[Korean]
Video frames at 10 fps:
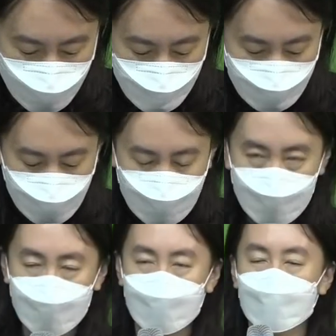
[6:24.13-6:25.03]

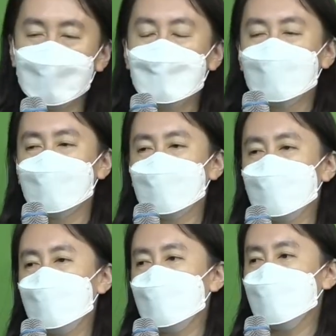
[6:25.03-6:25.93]
그래서
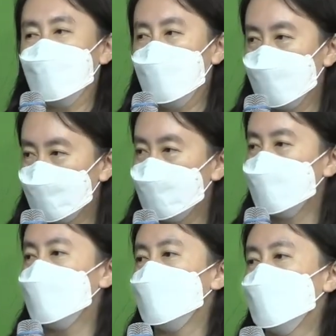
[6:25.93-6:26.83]
이렇게 마음이 힘들고